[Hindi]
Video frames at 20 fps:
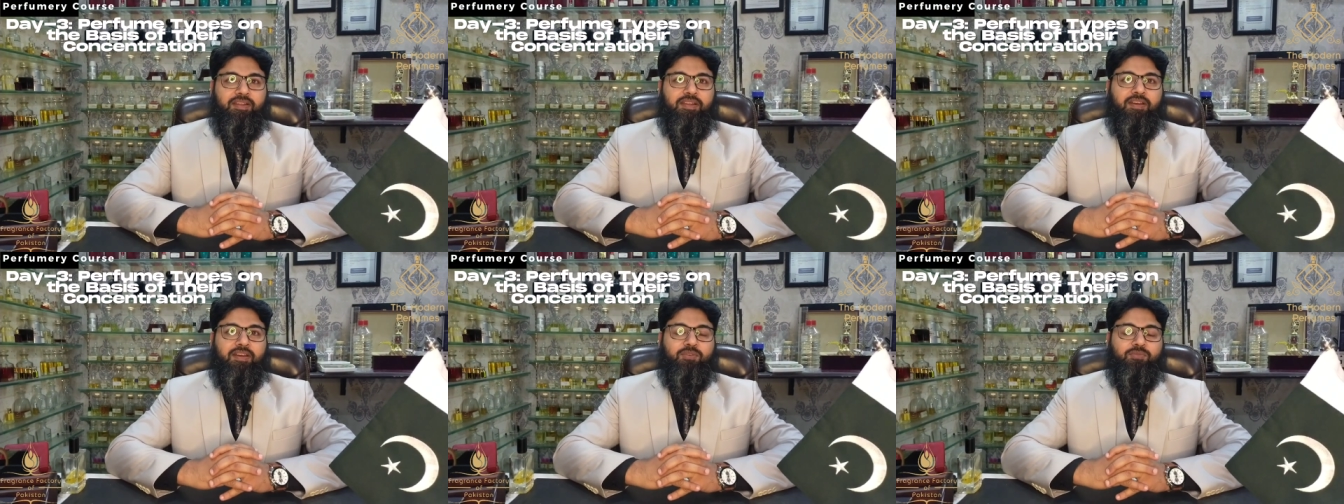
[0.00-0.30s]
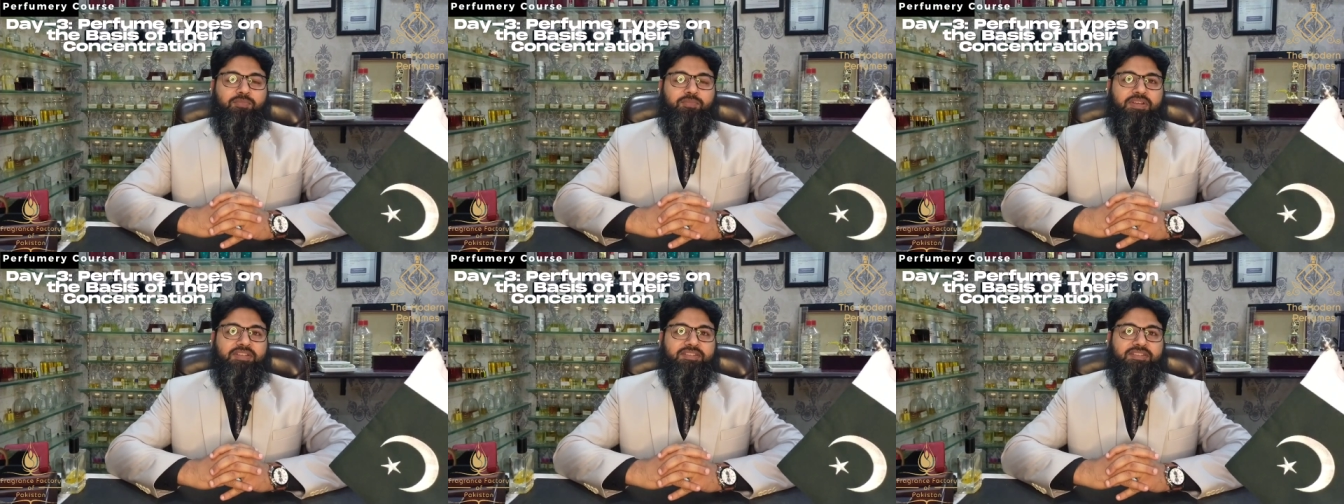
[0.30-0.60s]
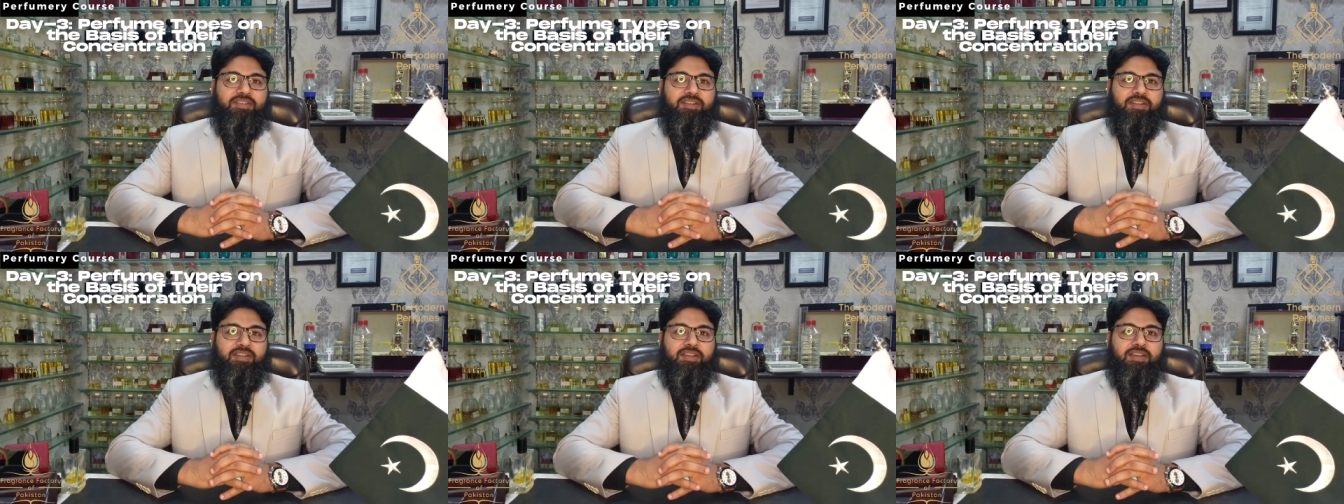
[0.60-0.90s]
अल्लाम
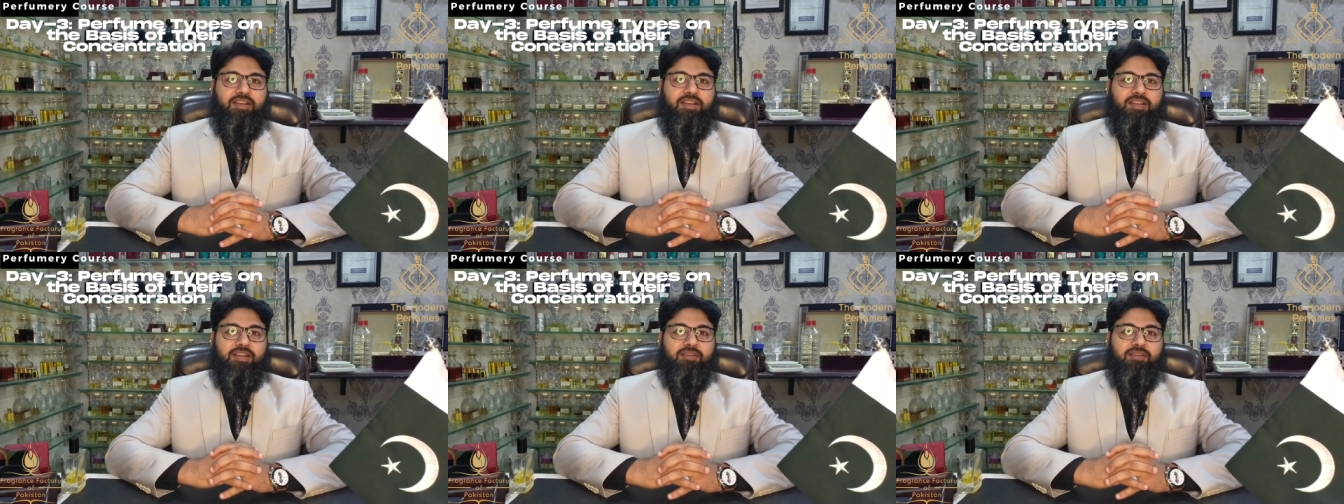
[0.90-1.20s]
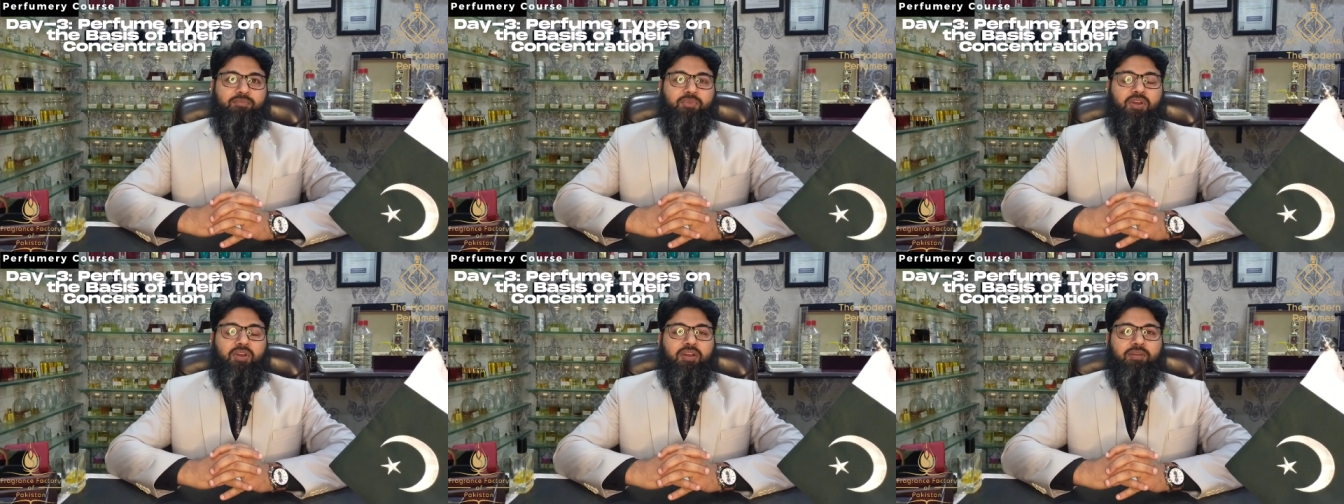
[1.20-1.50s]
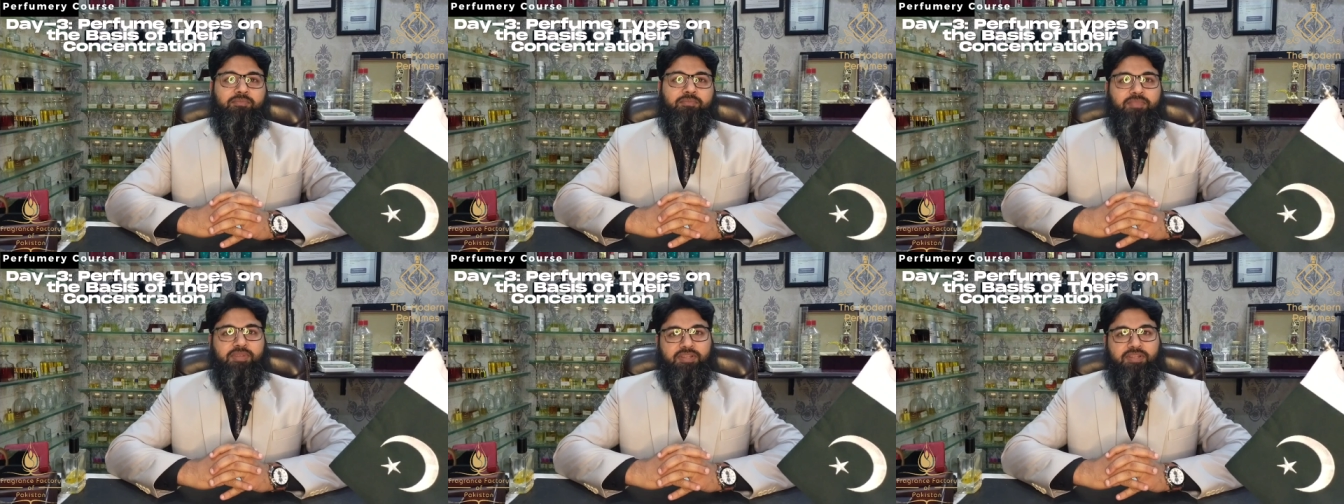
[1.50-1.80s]
अला
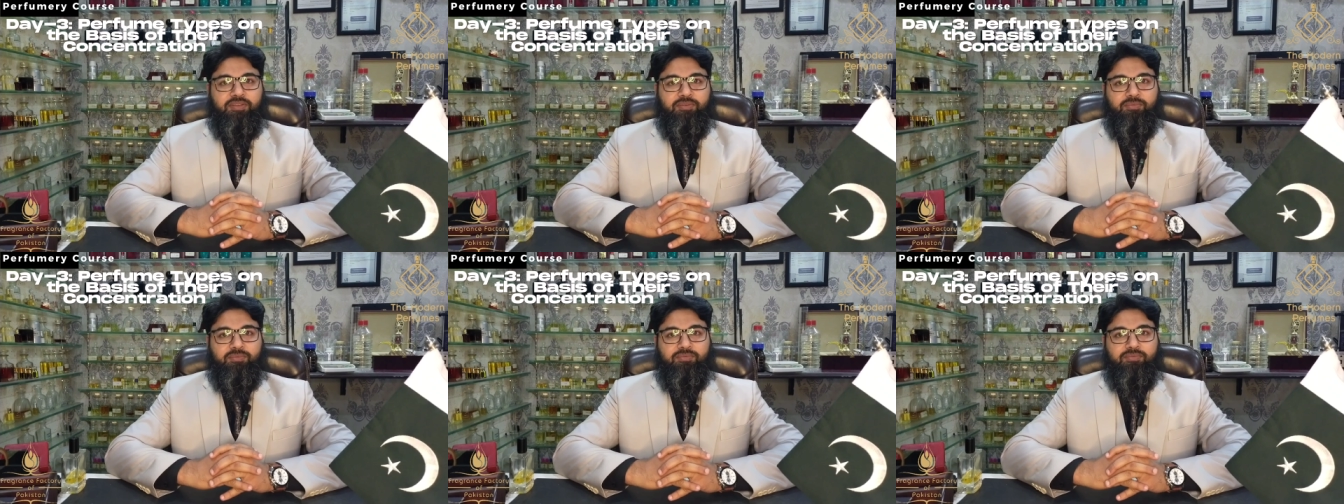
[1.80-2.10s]
महमद